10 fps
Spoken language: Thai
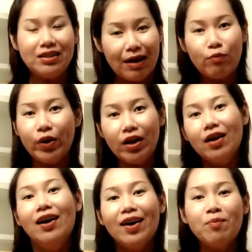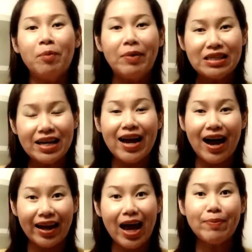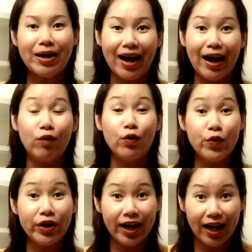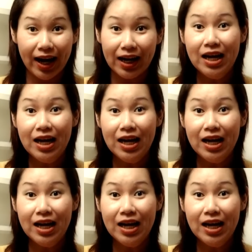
จำไว้เลยมันไม่ใช่ยาแก้ปัญหาของคุณนะคะ